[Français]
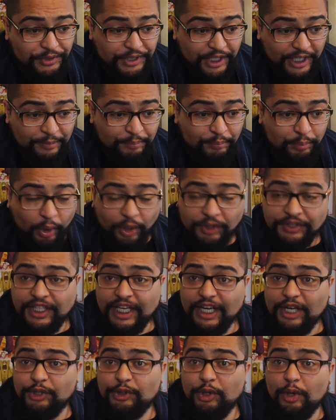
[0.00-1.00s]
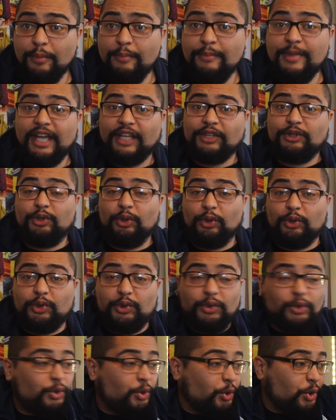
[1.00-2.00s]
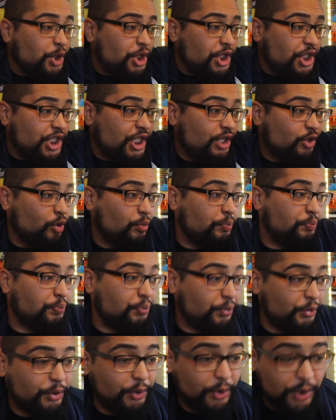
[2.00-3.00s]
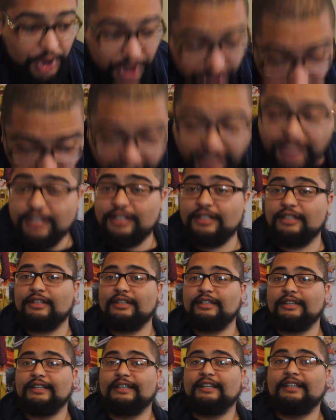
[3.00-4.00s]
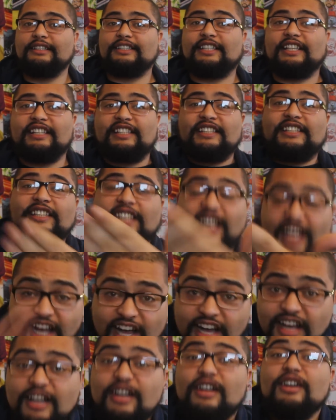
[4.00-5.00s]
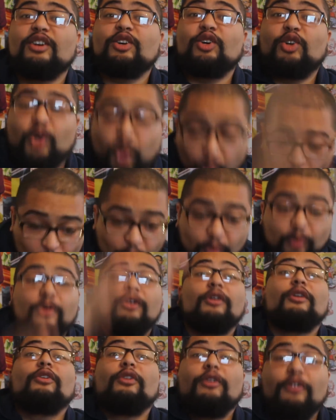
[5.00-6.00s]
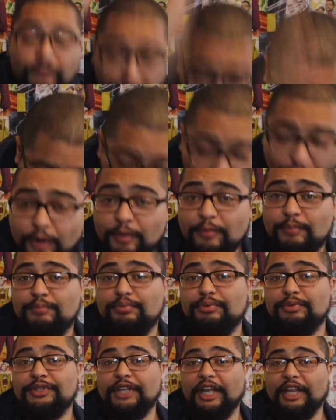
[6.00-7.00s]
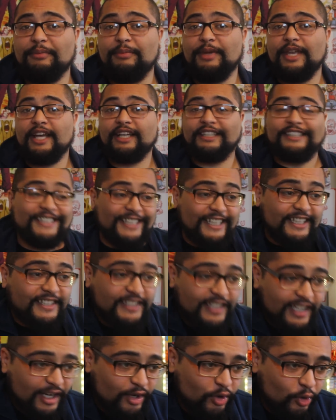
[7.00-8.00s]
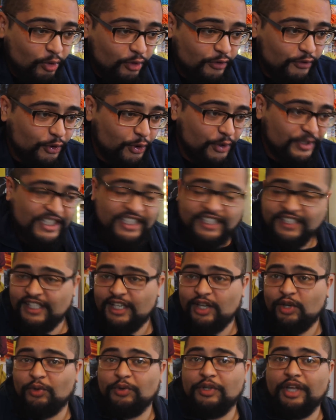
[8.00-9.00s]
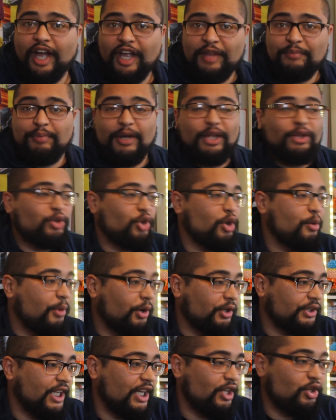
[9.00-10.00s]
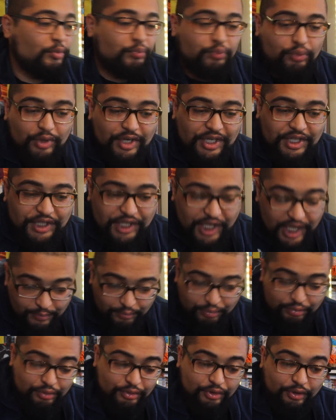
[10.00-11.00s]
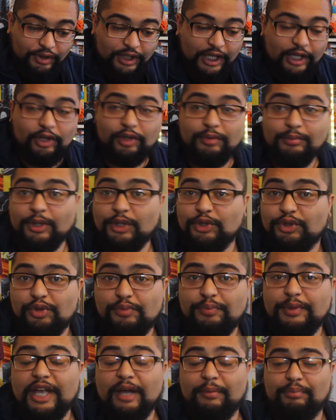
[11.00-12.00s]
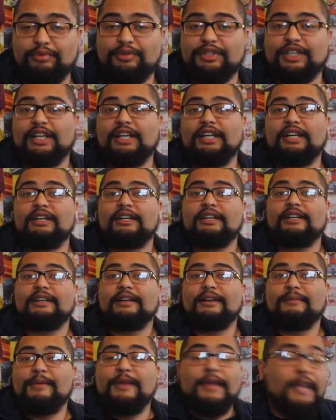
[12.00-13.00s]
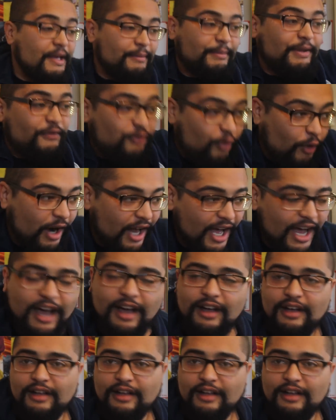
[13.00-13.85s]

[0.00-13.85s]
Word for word: putain de bordel de merde, de cul de chier, de pute de chienne. C'est ça qu'on veut, putain de merde. C'est ça qu'on veut, c'est ça qu'on n'arrête pas de demander depuis le début dans Dragon Ball Super, putain. Mais, mais voilà